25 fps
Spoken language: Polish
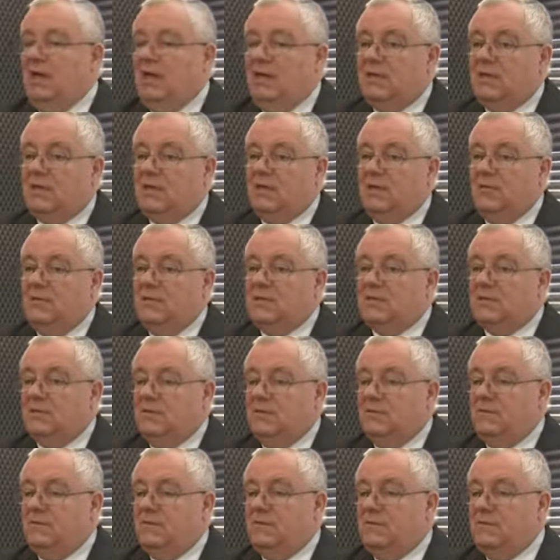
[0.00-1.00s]
a takimi
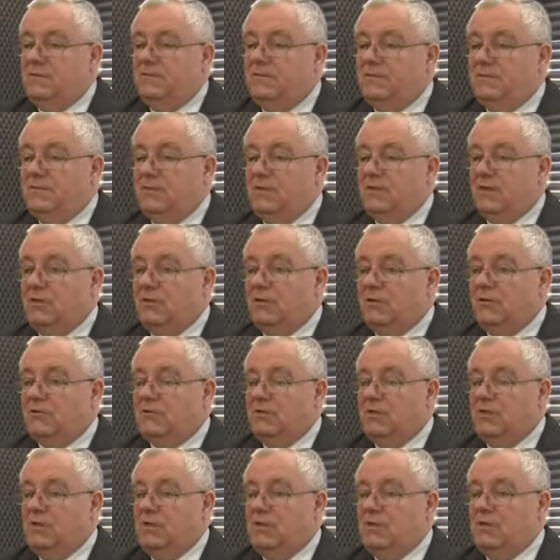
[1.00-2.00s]
są
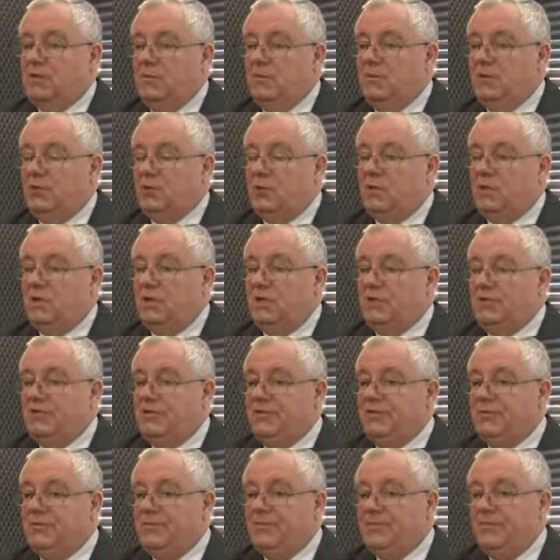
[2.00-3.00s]
tegoroczni
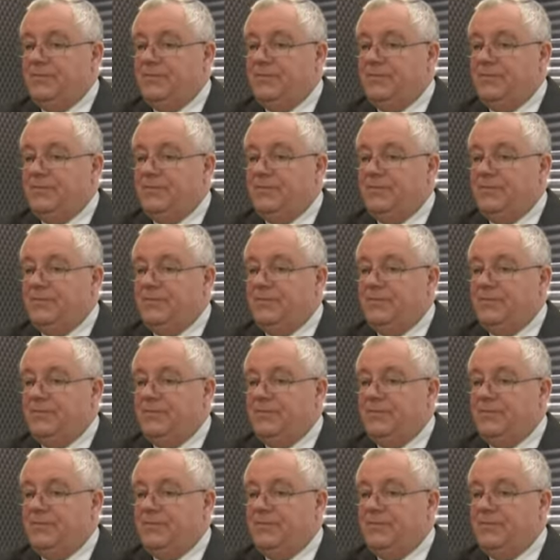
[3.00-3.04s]
abiturienci.